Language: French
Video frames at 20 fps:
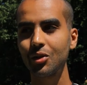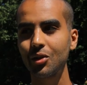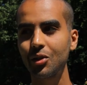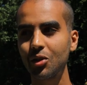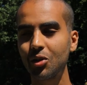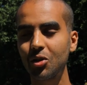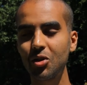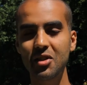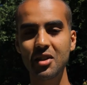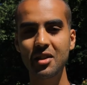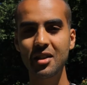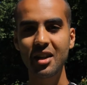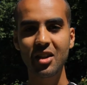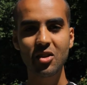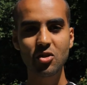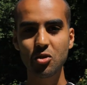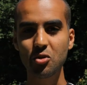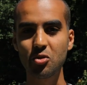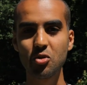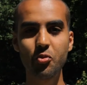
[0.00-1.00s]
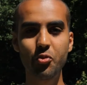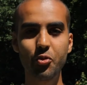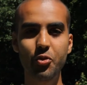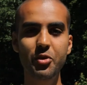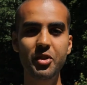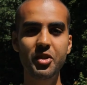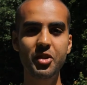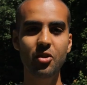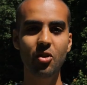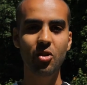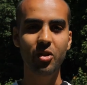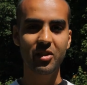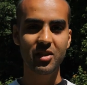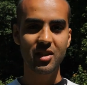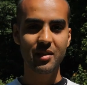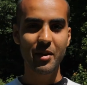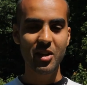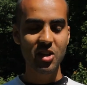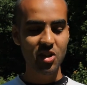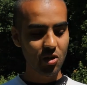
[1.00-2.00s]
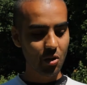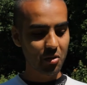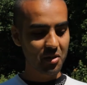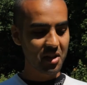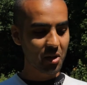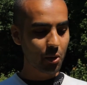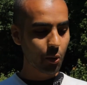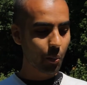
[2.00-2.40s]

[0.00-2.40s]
que c'était quelque chose de puissant, que ça m'a sorti